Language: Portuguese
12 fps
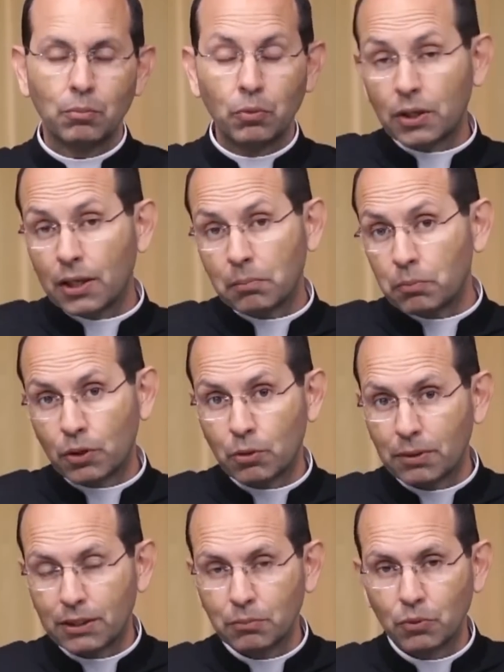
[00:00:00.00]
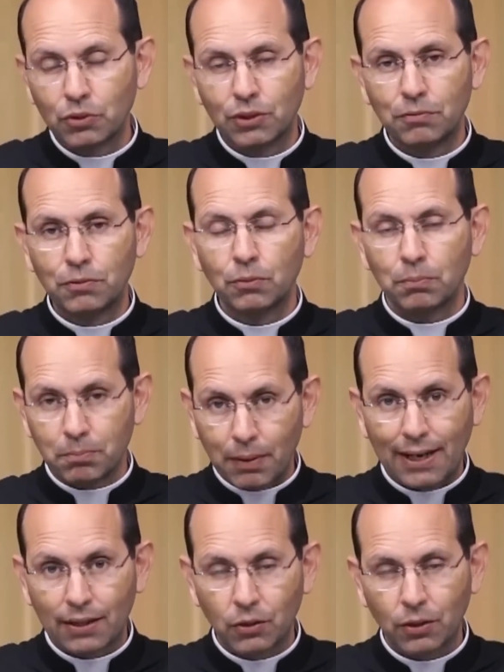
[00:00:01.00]
Por quê? Porque o matrimônio civil,
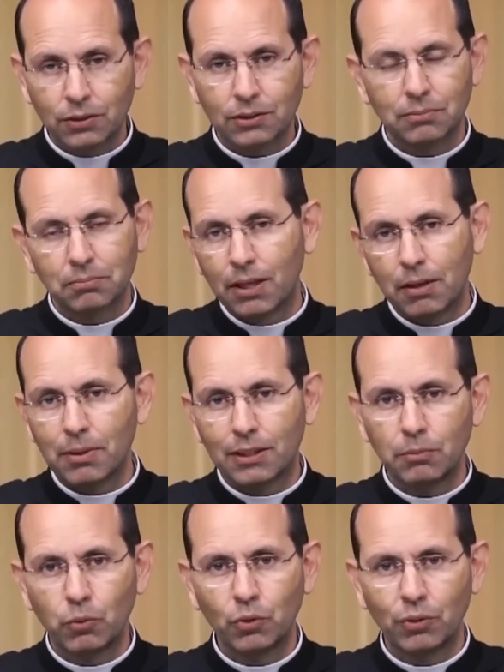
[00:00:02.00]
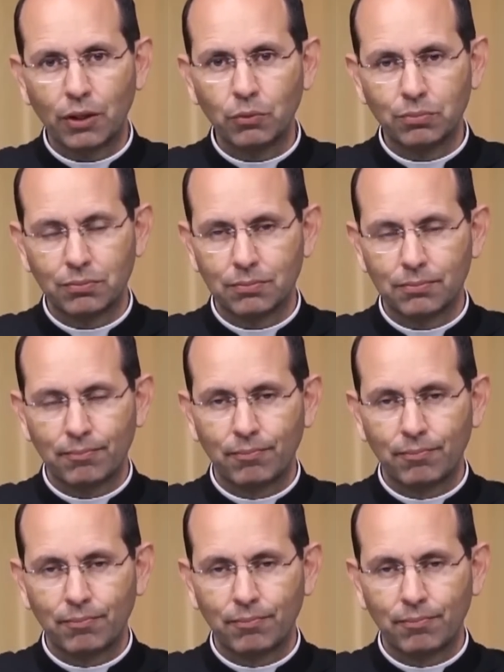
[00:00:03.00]
para nós, é matrimônio nenhum.